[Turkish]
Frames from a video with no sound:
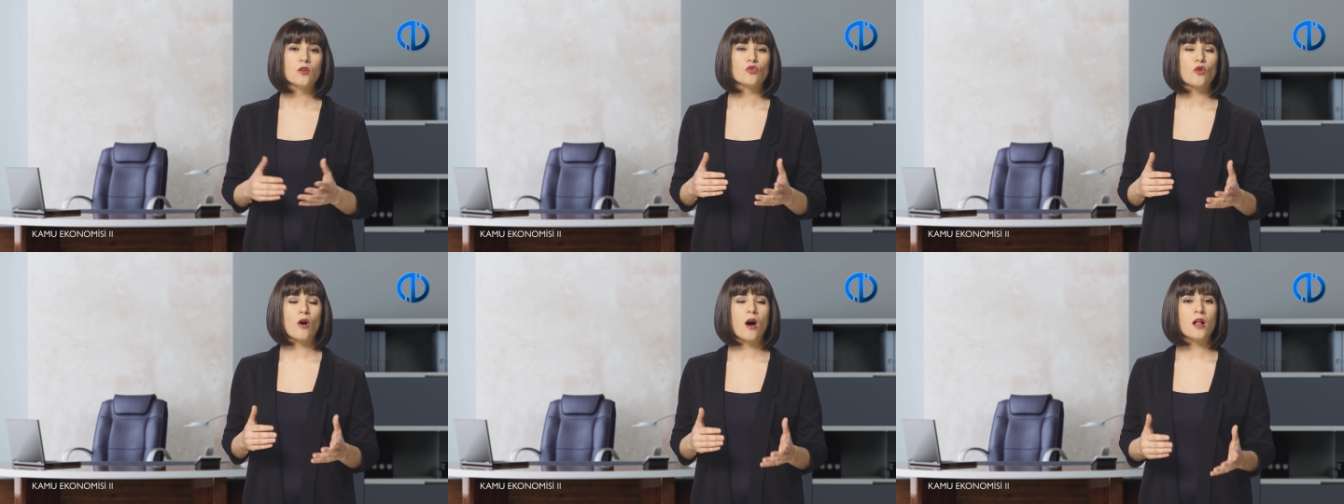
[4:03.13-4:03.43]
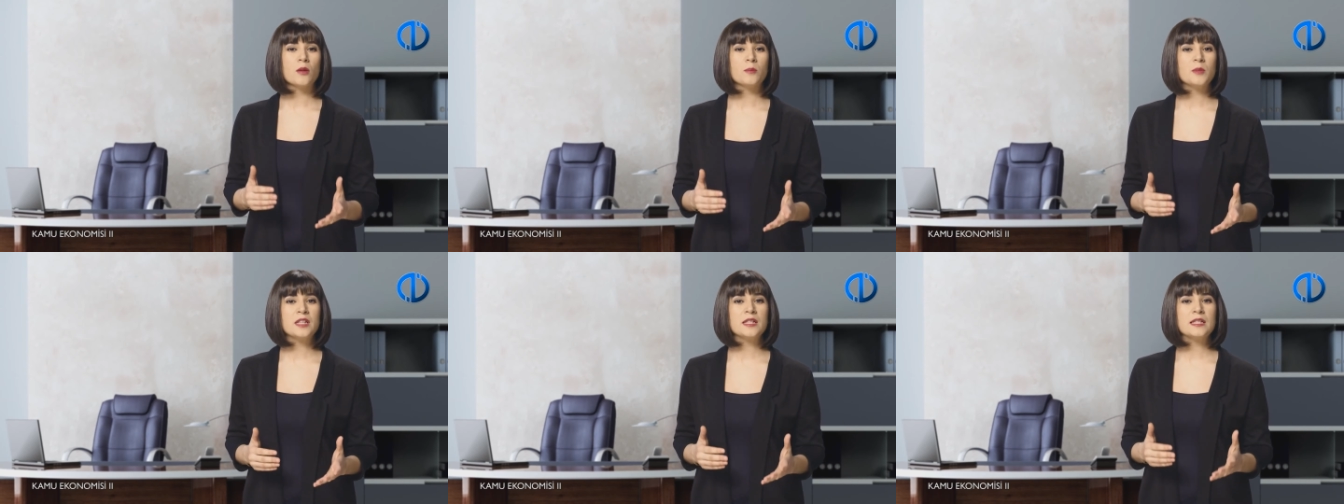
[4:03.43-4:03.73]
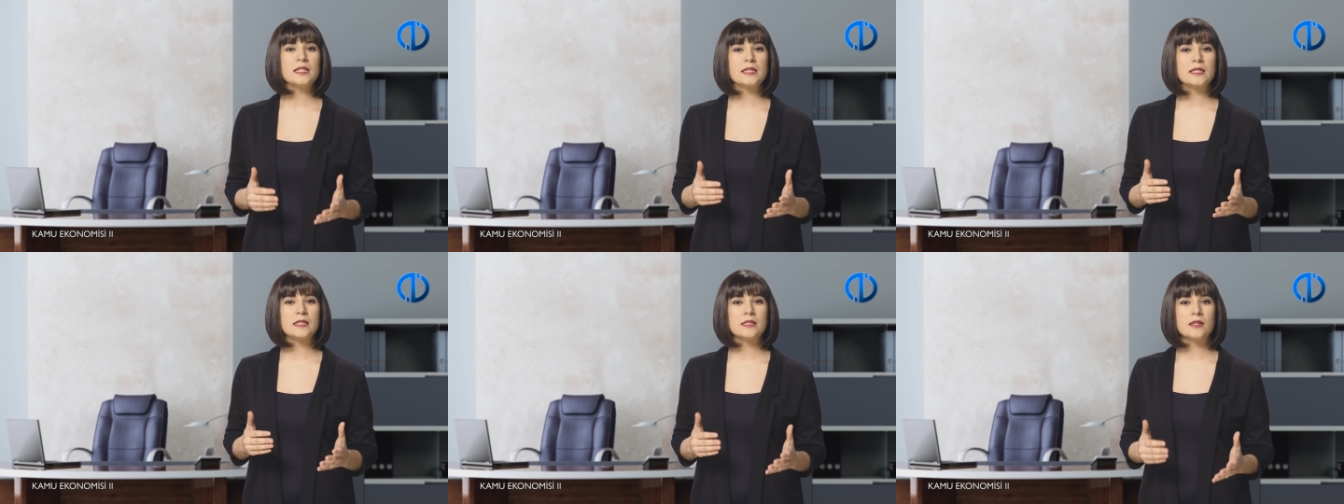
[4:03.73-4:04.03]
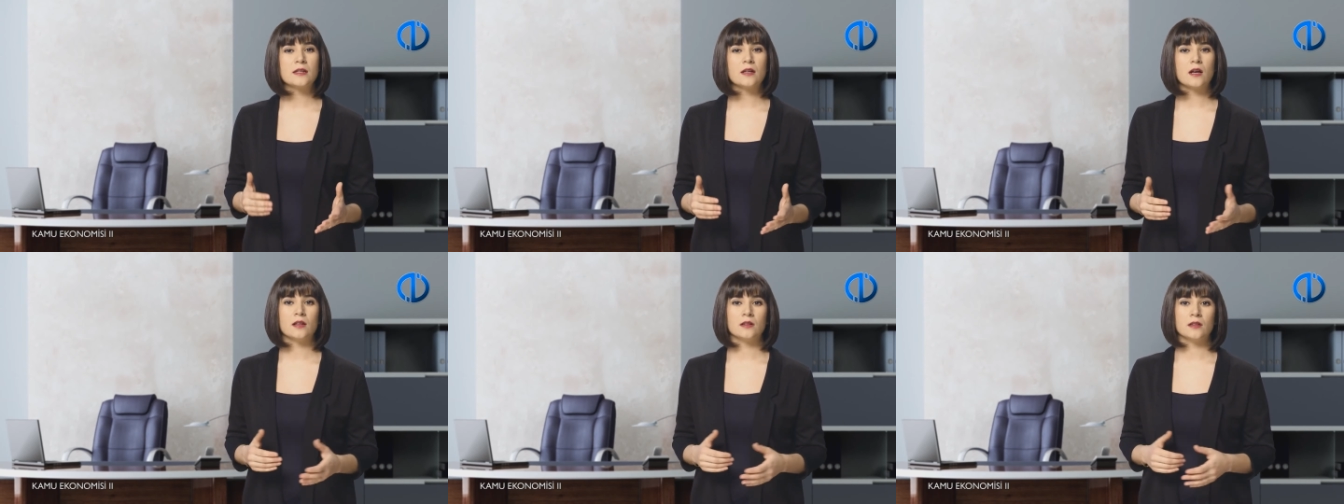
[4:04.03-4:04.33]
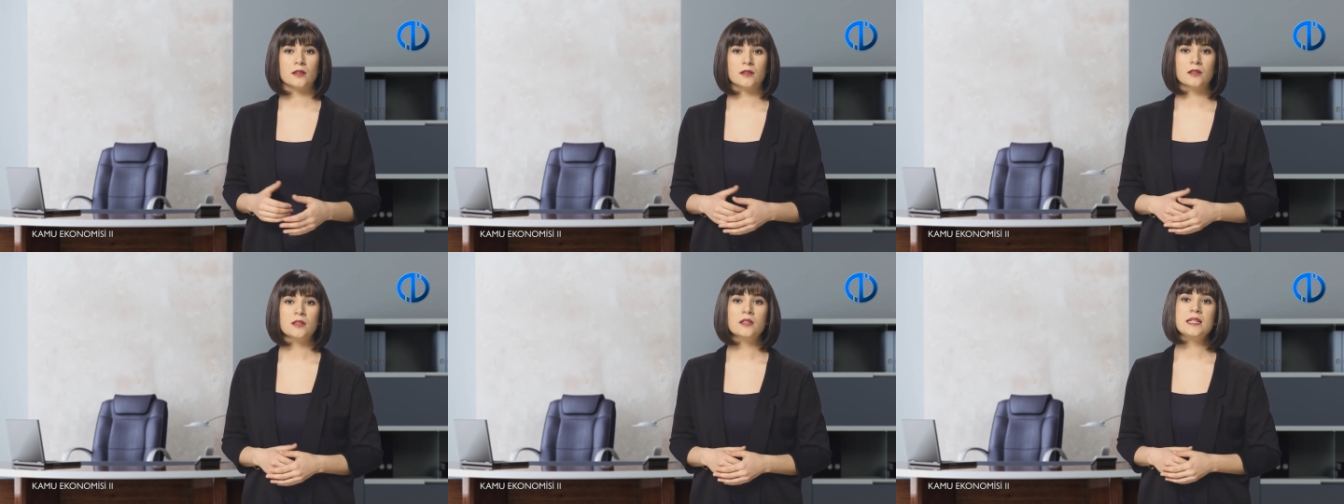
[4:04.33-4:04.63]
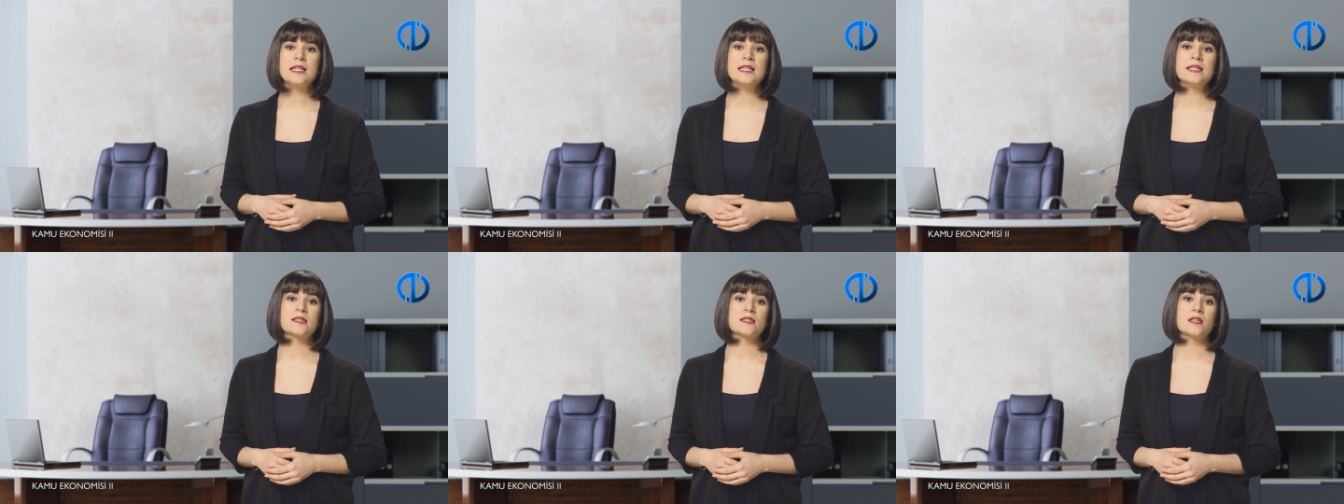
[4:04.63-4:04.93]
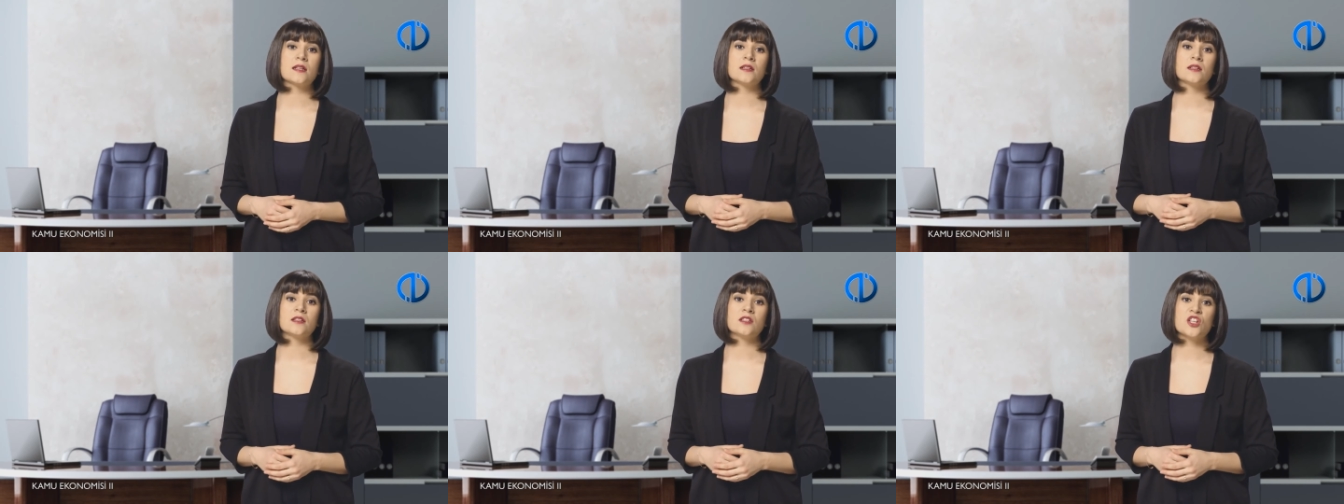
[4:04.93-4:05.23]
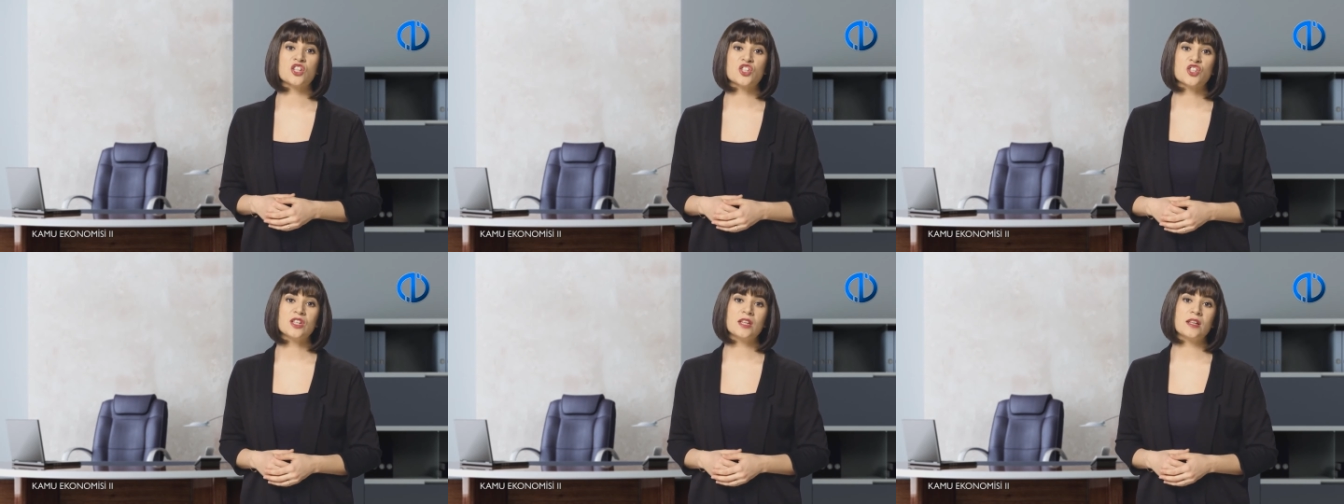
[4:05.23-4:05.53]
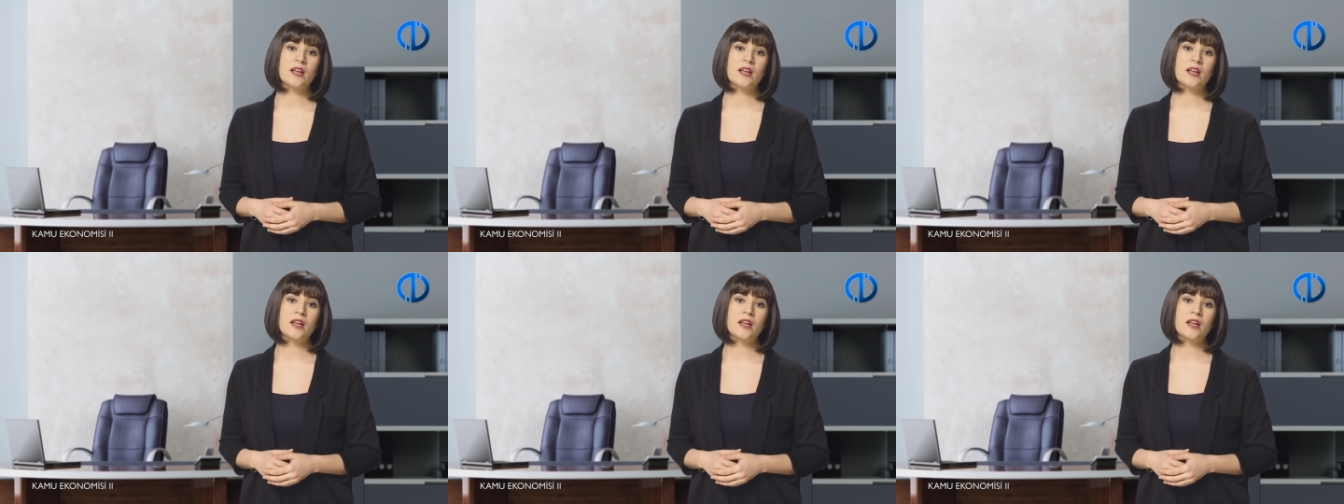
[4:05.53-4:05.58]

Doğal bilgisizlik alanı insanın yaşı